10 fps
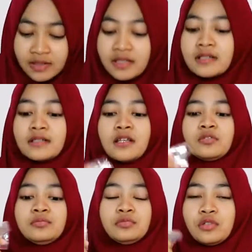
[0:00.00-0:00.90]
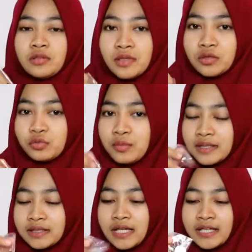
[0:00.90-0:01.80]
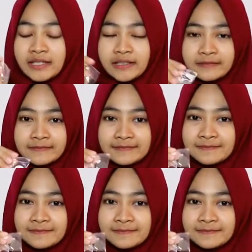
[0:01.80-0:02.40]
dan satu buah batu baterai